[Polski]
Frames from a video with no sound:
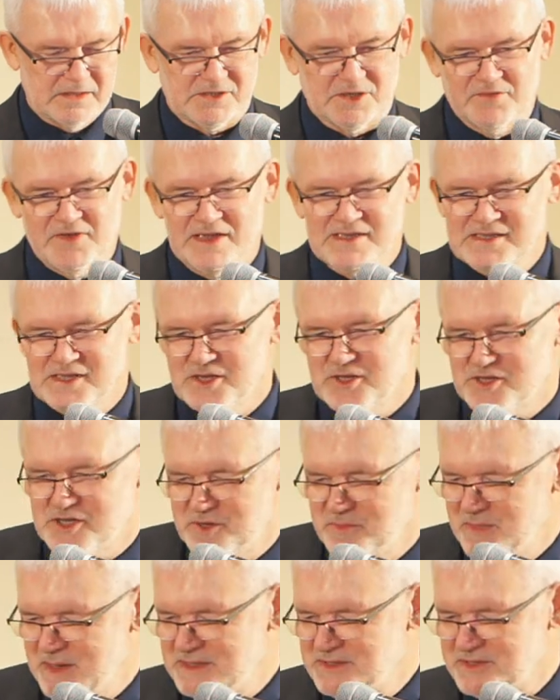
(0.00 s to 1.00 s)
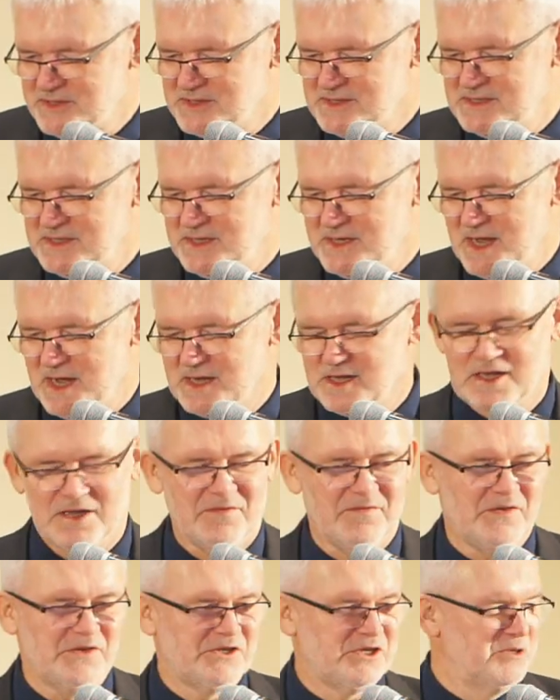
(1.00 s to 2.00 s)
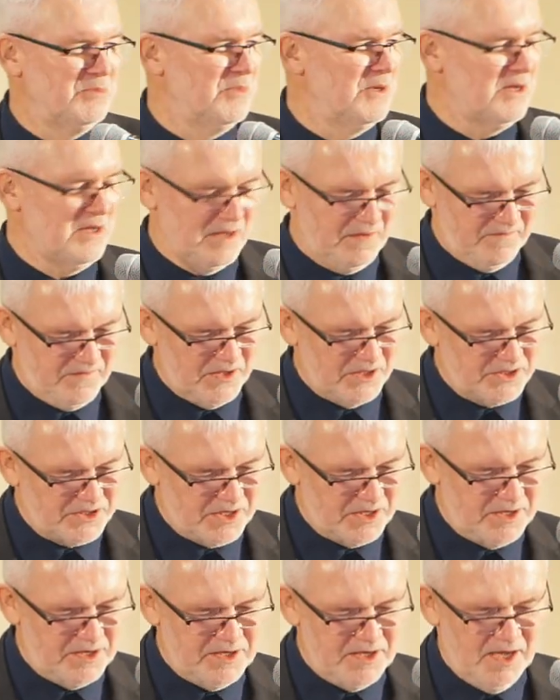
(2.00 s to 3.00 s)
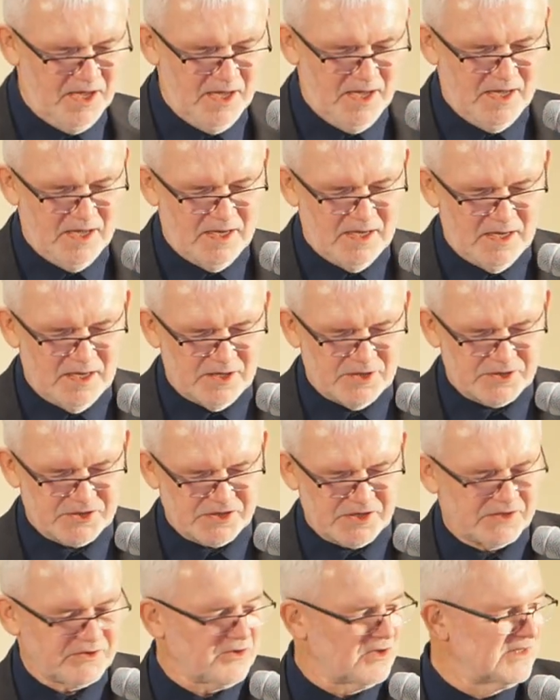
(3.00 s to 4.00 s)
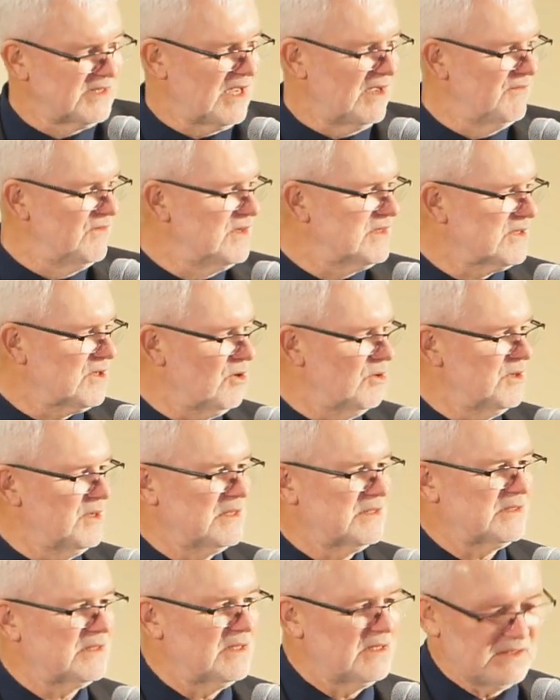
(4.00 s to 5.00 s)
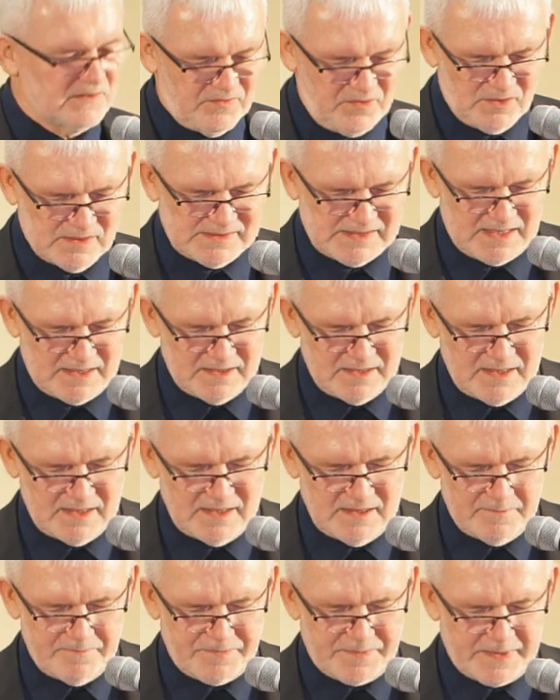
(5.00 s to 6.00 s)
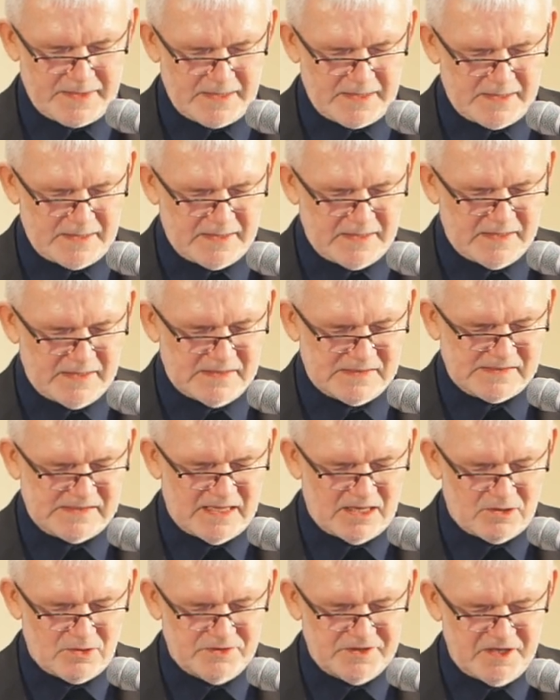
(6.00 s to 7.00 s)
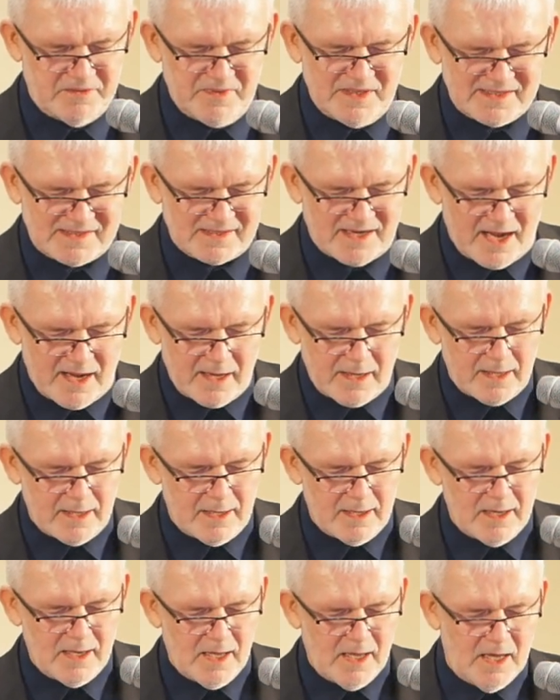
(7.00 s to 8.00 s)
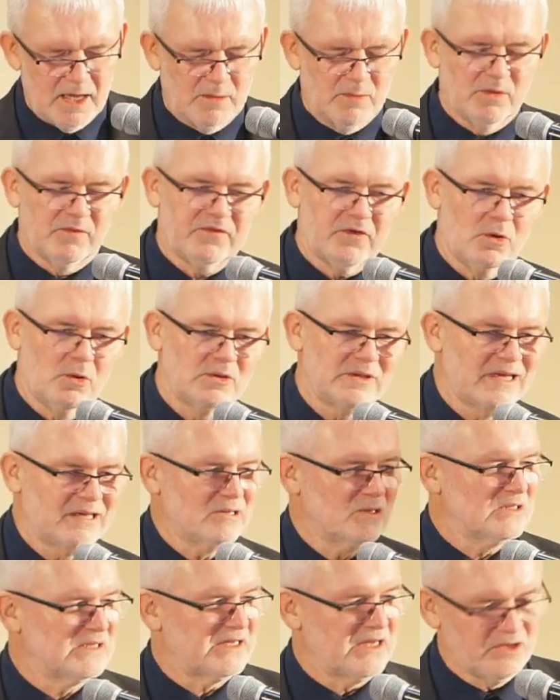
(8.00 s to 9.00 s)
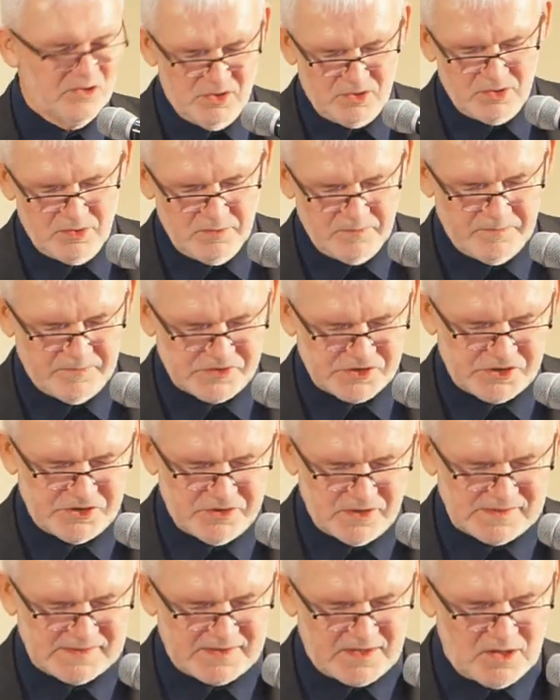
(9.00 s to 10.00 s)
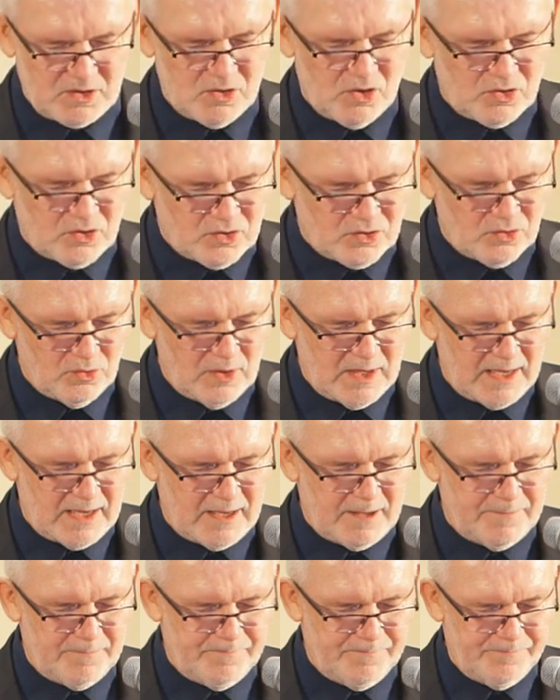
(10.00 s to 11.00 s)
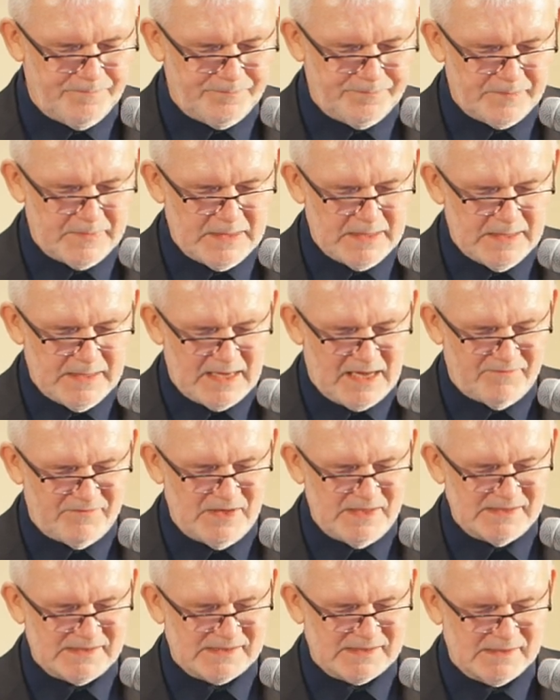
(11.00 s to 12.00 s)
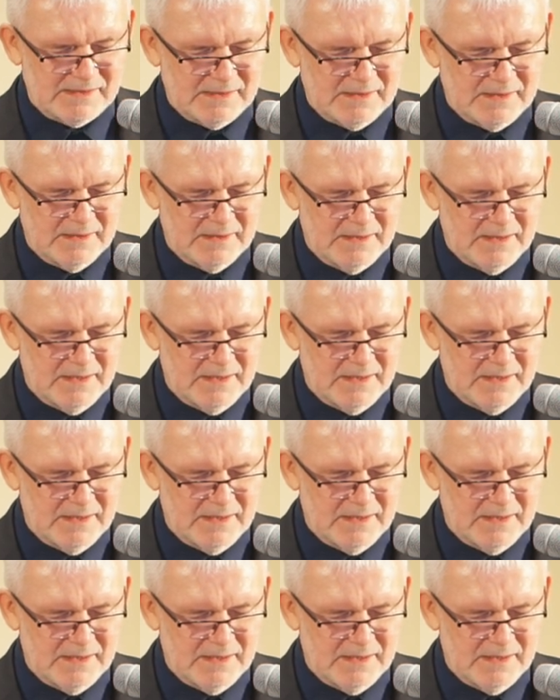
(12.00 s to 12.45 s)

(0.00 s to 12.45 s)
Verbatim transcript: Co więcej, ci mędrcy, jak widzimy, wiedzieli, że to zjawisko jest związane e, z narodem Izrael. Mówią o narodzeniu żydowskiego króla, a więc